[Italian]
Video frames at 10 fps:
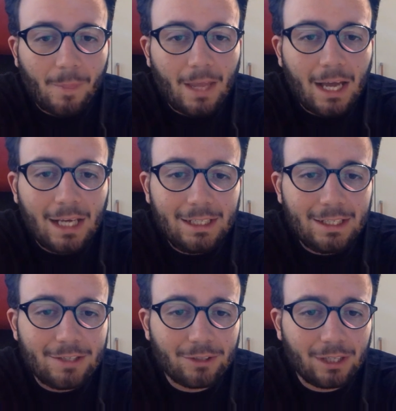
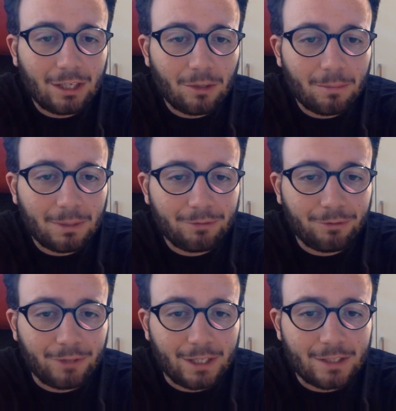All'inizio della combat
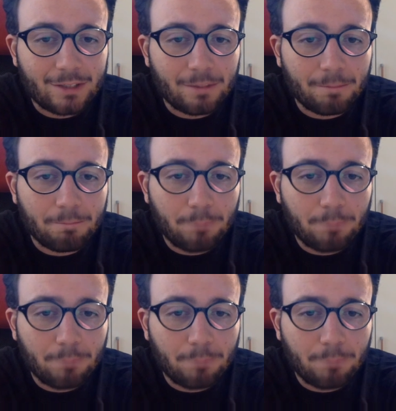phase